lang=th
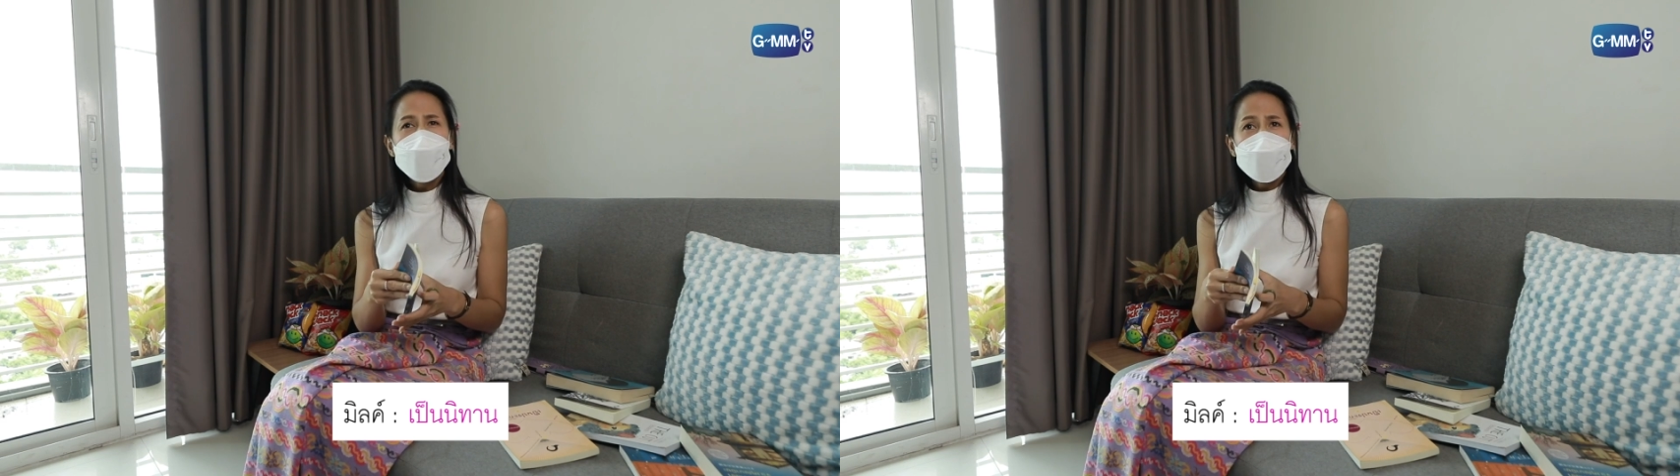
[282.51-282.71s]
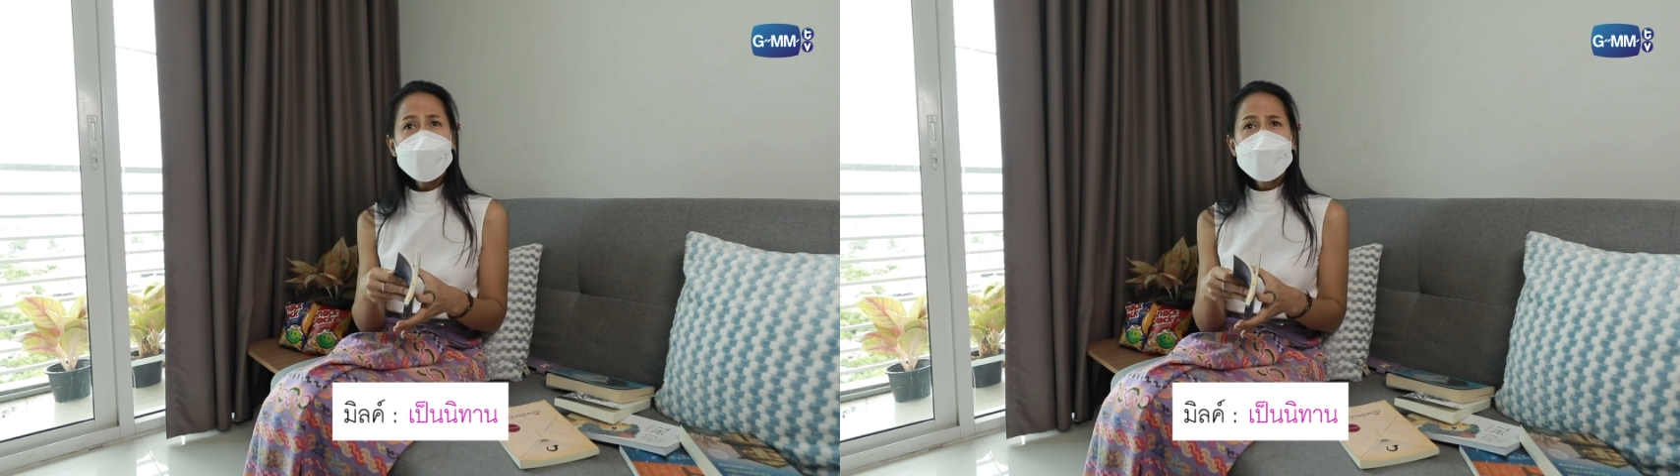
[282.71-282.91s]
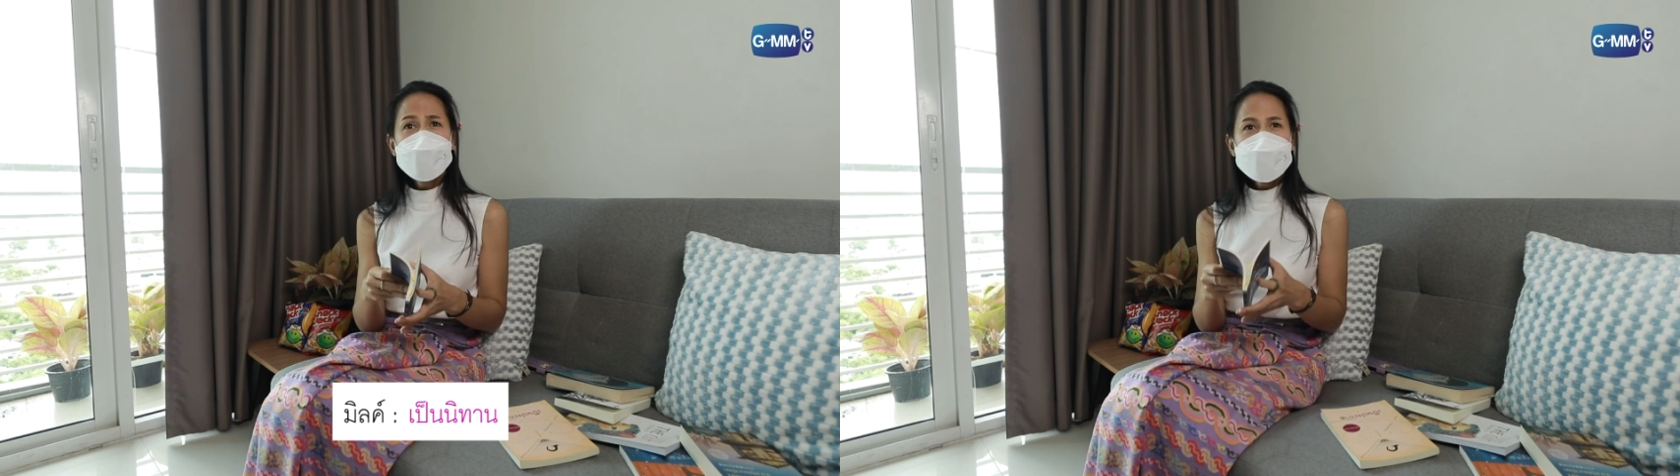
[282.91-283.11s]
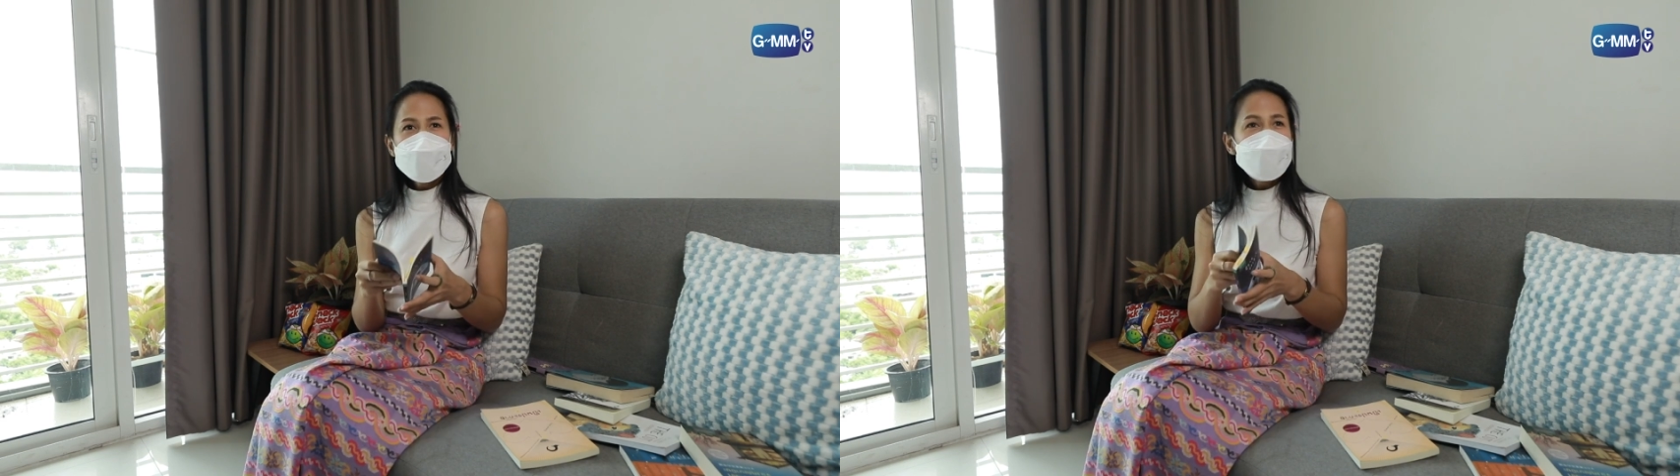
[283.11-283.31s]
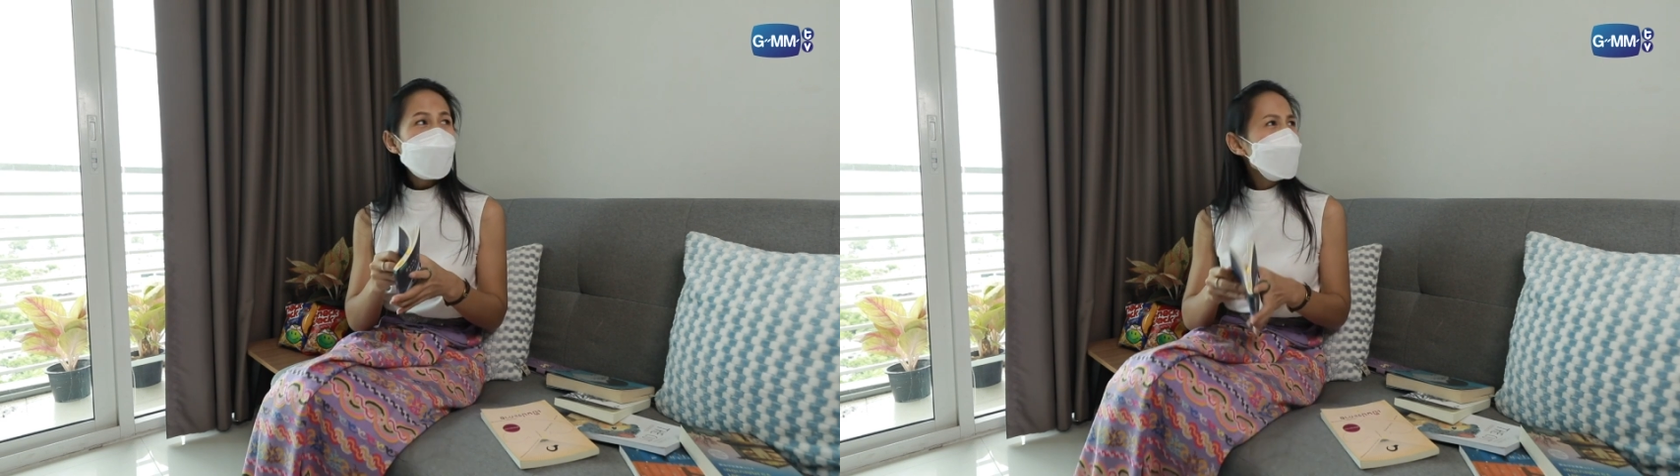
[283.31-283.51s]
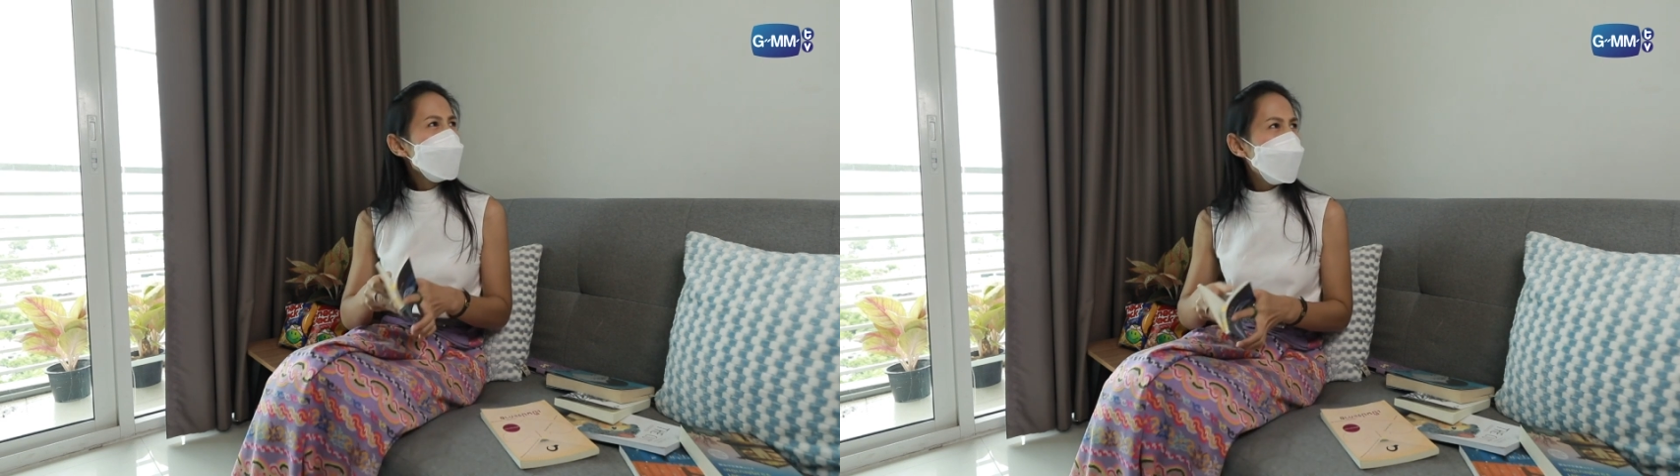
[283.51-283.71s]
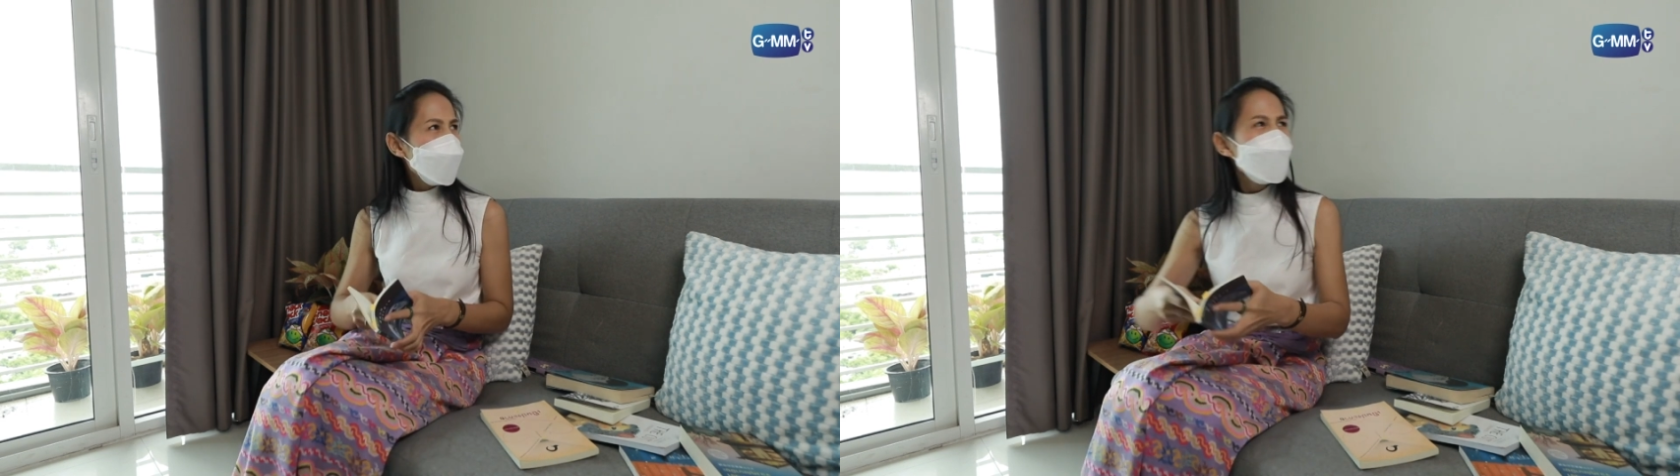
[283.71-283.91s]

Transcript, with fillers: อแล้วหรอ